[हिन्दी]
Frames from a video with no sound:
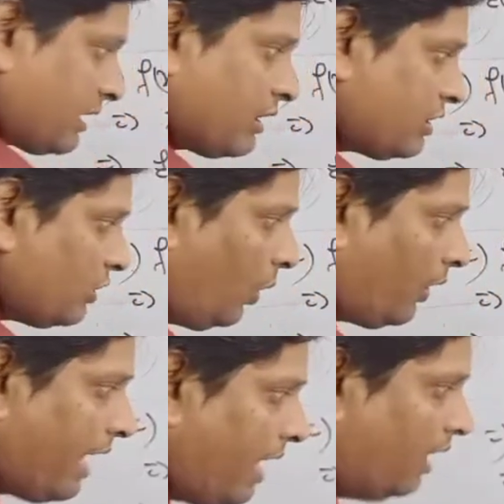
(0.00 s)
थ्री जीरो हो
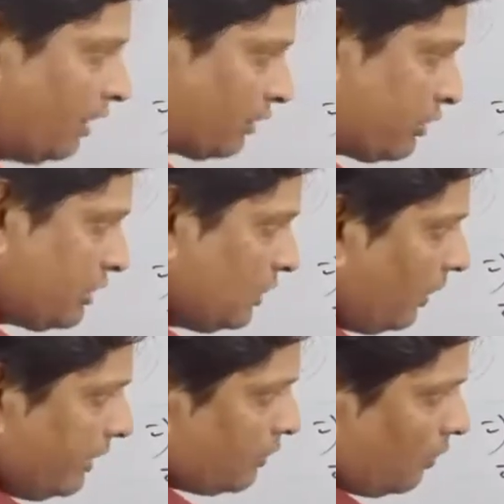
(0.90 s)
गया तो जीरो
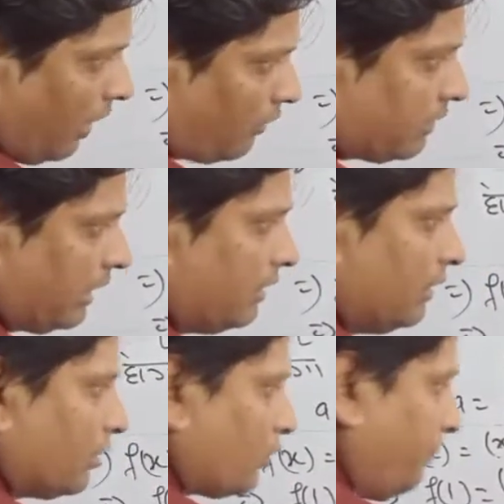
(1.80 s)
इंटू लॉग थ्री
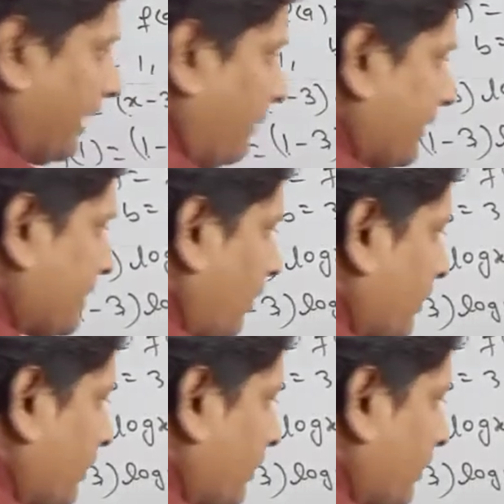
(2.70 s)
तो बराबर क्या हो गया